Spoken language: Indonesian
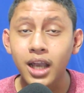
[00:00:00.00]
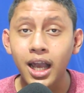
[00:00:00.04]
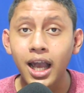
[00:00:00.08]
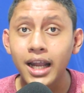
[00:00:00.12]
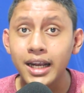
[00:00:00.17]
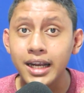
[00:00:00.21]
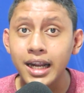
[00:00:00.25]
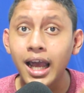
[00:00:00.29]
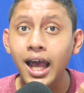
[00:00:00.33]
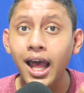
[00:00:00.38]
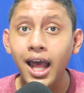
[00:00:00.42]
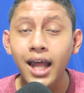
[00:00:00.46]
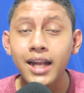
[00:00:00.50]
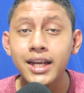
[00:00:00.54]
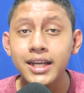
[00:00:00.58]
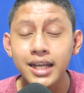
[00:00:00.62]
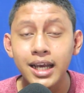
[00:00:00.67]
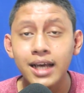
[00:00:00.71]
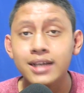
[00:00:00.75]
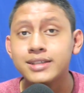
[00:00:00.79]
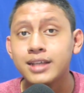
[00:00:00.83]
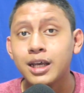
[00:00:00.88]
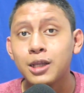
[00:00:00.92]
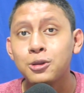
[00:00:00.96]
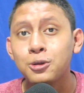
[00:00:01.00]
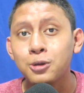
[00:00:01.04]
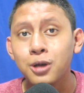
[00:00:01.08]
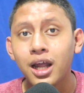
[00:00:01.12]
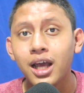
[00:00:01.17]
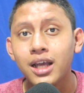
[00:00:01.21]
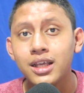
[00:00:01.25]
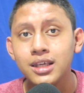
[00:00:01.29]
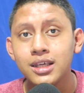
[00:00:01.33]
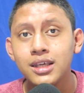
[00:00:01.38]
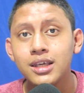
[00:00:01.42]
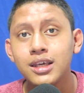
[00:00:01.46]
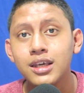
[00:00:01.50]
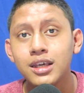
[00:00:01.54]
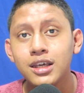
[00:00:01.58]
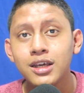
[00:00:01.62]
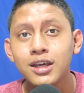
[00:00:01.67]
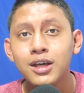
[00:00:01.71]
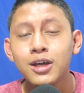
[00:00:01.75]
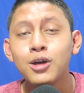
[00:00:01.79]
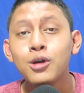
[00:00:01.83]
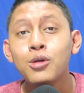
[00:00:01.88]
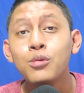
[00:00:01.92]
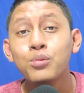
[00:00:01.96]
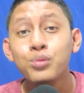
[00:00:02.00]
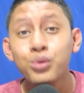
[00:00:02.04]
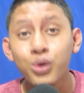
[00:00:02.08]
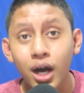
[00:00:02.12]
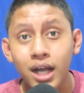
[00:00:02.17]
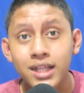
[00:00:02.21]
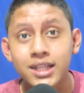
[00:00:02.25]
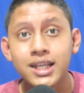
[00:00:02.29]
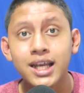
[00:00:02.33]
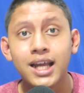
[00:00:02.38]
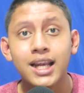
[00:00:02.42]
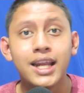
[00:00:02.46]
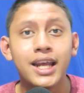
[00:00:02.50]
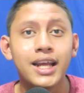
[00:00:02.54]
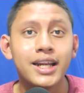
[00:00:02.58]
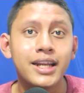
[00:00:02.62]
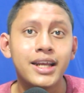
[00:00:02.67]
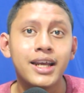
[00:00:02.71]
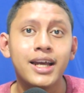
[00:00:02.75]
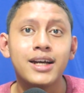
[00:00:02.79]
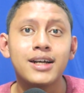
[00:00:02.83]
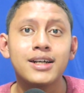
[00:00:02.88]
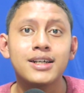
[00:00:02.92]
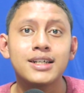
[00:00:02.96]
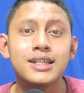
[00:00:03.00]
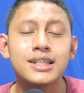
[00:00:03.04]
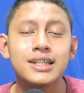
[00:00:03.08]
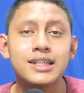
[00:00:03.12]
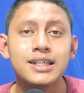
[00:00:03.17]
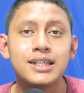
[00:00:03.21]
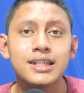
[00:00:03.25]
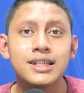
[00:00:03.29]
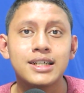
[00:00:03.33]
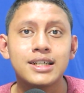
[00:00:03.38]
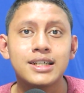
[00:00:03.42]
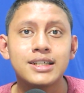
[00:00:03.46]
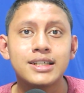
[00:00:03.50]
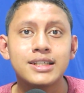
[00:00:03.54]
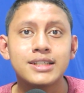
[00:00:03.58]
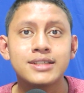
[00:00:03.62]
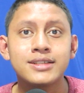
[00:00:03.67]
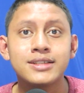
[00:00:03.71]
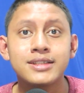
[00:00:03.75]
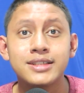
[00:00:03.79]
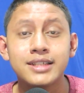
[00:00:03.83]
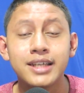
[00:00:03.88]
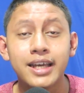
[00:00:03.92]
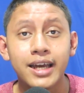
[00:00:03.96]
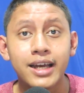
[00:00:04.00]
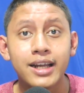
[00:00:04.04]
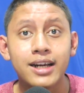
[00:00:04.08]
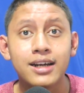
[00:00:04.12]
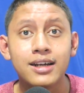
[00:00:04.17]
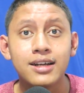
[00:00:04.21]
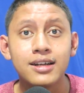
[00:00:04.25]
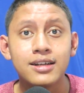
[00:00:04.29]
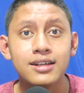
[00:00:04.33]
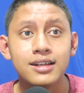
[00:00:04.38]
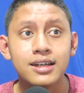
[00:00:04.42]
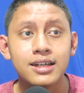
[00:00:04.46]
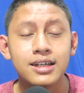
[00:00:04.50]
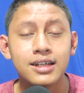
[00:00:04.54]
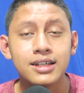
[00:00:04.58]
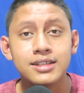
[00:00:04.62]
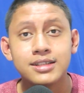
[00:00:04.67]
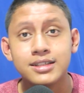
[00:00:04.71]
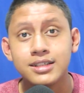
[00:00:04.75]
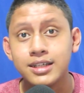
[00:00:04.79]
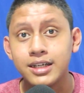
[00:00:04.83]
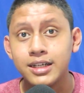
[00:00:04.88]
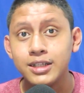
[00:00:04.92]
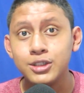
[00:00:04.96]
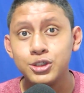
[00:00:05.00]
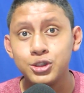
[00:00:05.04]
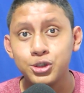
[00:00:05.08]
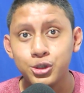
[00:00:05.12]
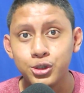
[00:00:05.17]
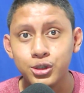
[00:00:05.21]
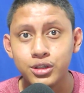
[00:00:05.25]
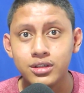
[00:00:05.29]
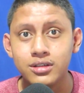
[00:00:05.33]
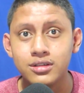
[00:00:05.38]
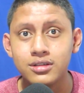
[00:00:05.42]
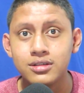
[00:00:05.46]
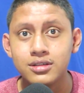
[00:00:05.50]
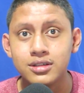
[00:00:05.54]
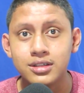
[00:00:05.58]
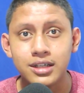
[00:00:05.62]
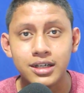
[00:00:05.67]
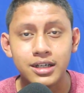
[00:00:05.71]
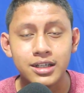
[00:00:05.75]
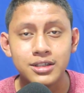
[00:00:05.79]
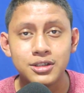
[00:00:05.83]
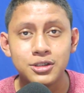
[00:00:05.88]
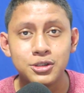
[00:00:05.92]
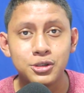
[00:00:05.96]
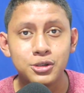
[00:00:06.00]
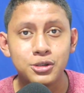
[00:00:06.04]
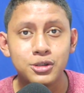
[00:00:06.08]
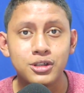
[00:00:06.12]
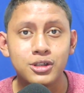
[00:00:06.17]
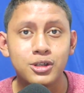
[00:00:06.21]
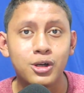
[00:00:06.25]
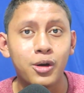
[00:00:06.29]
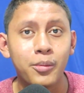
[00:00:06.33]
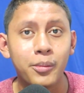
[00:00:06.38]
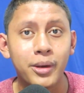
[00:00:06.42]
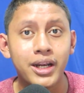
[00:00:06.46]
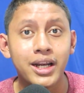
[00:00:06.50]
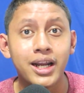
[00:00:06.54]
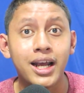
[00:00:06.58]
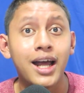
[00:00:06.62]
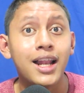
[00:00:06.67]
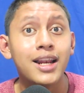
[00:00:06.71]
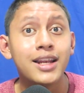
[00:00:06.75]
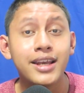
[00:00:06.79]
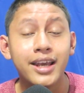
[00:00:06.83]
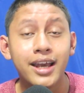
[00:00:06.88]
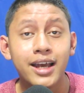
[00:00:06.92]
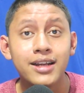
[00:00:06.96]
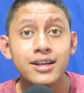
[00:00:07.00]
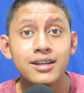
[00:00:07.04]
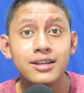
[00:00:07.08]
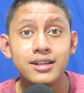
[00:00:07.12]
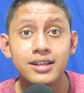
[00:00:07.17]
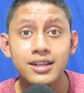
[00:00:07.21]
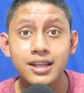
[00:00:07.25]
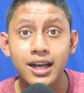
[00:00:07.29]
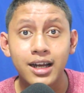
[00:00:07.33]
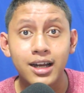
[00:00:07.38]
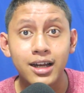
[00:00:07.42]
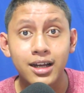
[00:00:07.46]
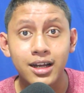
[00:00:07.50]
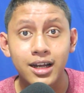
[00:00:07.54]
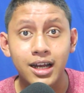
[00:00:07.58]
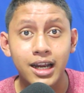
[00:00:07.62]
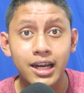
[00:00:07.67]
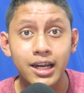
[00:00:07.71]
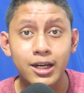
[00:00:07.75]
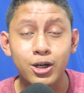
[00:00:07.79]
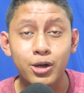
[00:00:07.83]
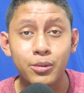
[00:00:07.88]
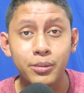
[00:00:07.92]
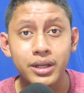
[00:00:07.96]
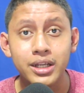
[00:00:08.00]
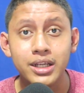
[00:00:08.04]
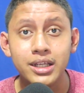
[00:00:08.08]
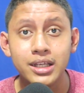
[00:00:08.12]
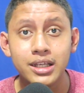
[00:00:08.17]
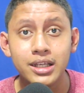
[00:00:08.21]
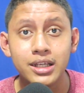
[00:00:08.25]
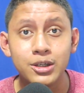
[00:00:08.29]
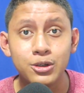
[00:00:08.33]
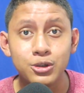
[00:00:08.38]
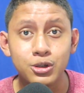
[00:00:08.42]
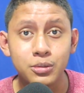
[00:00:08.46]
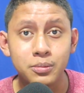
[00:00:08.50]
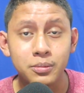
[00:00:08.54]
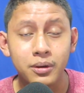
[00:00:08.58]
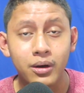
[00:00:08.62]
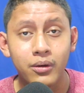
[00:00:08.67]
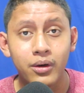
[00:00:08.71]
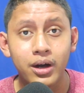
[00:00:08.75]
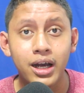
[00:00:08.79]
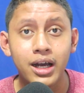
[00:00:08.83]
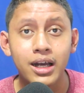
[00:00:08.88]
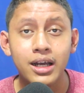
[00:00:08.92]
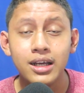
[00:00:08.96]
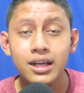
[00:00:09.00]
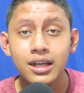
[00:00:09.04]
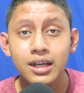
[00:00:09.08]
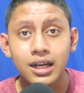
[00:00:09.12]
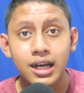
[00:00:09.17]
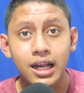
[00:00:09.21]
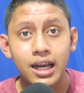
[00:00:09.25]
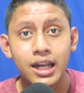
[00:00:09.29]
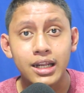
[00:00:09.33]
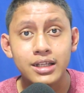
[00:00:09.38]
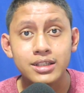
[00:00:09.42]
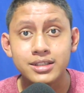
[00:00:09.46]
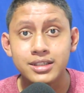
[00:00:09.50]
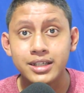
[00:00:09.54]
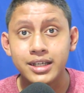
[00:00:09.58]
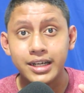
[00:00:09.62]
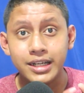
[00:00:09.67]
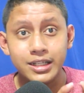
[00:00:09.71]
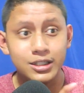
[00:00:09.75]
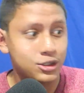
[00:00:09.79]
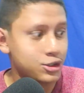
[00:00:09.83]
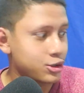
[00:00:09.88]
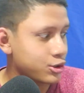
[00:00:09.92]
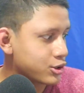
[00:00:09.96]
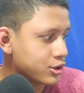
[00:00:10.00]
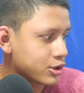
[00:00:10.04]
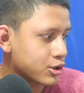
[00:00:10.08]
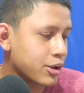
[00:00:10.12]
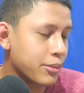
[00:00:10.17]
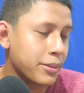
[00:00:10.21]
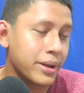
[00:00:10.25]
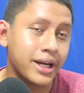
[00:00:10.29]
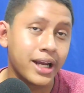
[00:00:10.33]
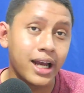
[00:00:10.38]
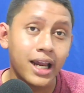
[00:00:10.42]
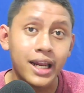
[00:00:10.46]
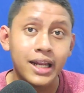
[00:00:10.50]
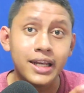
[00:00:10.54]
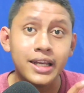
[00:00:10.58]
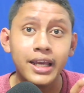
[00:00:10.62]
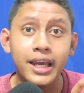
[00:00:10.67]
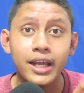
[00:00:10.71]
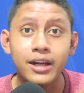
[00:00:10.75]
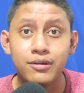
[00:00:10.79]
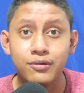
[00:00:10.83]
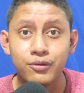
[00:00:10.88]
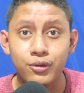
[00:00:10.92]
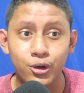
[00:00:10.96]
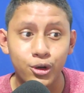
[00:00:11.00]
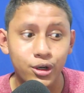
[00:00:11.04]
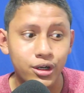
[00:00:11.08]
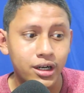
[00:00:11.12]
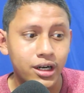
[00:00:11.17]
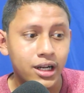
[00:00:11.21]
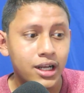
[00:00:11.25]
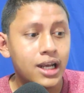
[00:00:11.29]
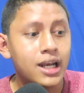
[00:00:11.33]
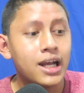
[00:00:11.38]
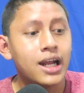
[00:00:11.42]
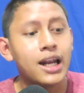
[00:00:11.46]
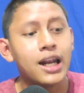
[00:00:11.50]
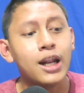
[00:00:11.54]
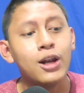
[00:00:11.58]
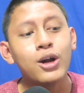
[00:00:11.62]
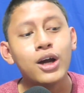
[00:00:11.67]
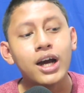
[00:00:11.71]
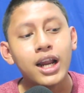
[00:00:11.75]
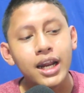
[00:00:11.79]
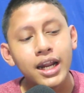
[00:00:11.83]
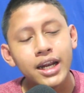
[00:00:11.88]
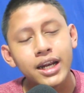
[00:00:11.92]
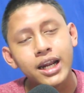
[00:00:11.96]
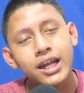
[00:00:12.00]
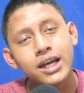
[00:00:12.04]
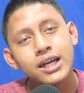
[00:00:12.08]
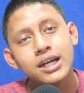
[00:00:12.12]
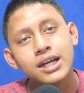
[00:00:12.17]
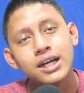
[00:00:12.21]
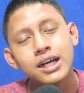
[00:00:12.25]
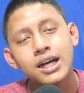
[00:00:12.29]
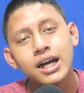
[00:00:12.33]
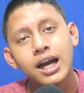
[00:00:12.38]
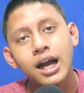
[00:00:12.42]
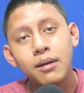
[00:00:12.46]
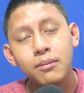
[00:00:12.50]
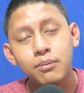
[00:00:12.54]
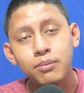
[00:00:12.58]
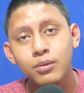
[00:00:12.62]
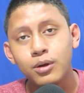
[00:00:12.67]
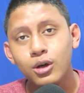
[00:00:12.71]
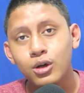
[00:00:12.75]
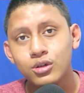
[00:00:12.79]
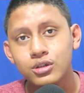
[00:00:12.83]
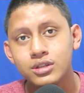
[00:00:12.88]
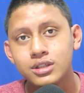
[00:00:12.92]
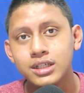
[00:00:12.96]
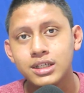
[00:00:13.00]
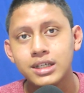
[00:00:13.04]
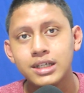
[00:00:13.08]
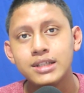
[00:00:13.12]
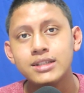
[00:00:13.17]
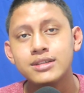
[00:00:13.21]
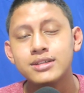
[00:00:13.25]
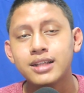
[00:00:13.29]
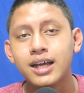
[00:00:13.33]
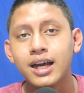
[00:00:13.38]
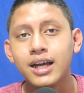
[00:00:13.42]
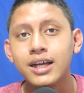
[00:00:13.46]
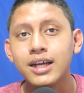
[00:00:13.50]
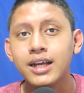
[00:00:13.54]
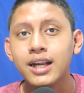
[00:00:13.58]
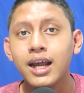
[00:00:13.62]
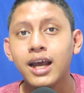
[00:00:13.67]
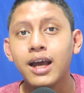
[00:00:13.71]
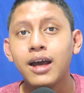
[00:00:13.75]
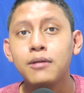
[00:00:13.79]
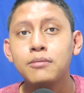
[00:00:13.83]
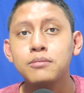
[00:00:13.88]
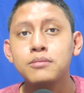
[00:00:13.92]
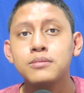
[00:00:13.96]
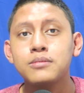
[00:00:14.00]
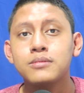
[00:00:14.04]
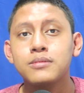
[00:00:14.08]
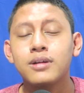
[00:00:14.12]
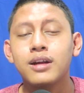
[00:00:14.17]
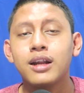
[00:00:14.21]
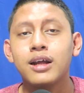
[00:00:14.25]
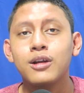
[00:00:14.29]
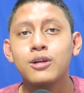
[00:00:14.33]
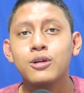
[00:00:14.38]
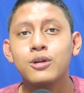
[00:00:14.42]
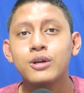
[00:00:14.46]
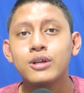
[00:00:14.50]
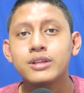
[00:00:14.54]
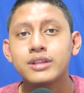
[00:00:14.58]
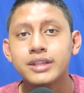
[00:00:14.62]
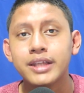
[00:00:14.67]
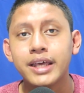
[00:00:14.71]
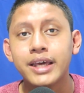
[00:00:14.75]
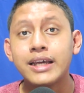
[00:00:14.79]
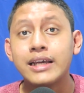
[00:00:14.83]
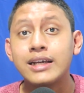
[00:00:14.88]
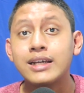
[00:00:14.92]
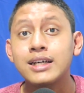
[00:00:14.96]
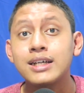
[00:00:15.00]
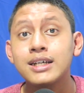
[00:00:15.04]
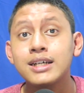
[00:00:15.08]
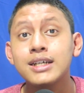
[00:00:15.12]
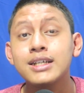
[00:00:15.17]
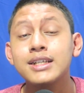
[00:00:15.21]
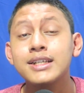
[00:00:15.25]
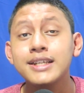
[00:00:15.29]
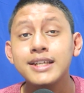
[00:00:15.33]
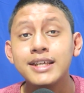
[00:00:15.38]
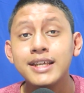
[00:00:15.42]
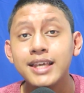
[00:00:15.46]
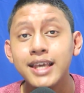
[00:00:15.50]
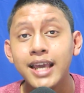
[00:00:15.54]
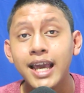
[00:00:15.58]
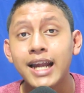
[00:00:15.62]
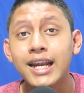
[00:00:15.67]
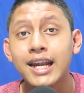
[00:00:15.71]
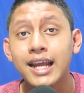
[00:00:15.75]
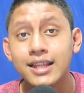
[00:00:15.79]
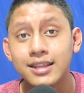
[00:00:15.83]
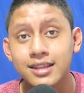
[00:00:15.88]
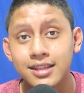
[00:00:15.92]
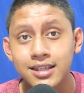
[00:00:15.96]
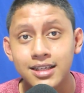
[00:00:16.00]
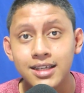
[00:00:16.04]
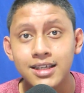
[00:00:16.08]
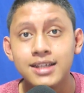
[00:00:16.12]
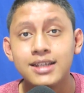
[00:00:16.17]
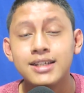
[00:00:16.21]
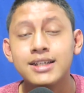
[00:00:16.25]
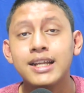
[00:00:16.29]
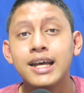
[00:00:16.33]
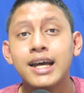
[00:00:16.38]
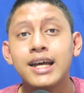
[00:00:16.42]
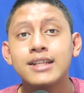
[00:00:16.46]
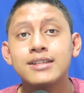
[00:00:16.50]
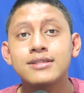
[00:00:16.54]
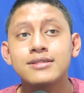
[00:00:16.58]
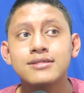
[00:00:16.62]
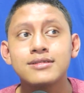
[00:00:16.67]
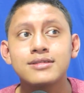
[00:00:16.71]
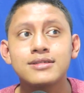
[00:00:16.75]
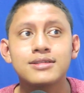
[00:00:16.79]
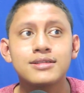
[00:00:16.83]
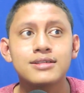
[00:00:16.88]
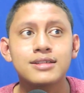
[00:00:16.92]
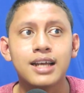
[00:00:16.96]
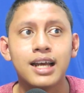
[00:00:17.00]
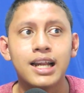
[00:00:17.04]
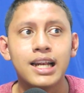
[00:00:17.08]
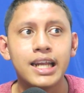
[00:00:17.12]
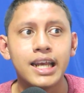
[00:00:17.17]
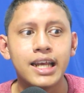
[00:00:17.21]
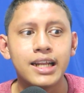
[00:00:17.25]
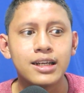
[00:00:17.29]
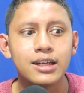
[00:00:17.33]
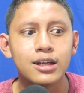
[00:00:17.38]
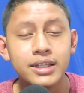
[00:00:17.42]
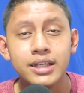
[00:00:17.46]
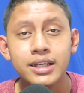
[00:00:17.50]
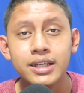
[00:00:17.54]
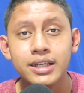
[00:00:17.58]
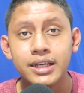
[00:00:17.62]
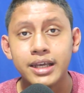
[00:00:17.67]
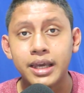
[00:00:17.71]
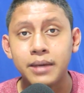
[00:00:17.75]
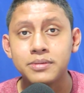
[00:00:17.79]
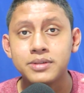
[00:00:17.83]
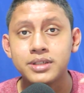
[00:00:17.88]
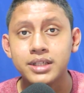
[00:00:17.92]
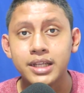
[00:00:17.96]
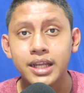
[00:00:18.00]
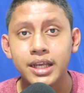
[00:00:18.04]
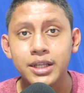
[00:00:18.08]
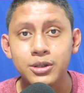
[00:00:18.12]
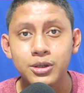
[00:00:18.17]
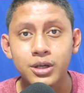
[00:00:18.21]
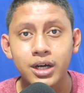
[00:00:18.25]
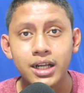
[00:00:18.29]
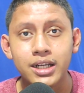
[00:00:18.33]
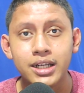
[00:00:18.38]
ada hadiah satu lagi buat kalian yang uh, share uh, screenshot screenshot komen kalian yang kalian komen di YouTube bawah kalian screenshot komen kalian di handphone lalu kalian uh, upload ke Instagram lalu tag ke Dikianati dan kalian di captionnya itu